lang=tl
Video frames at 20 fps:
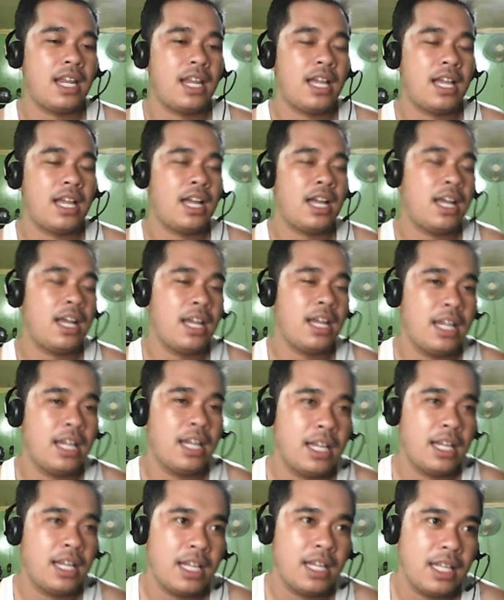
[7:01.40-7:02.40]
ang
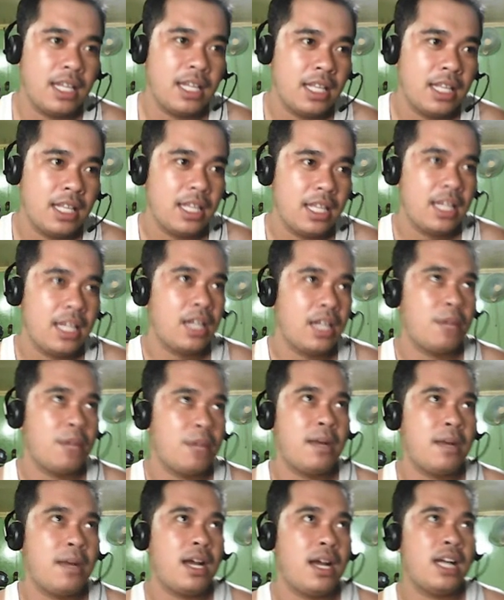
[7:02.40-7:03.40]
na
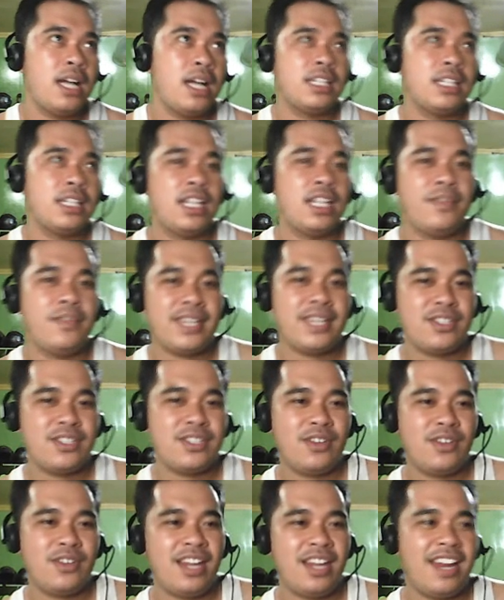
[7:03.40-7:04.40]
ano ang
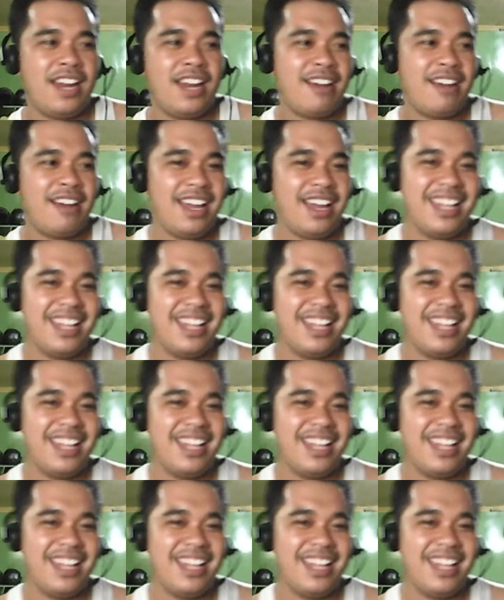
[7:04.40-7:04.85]
television era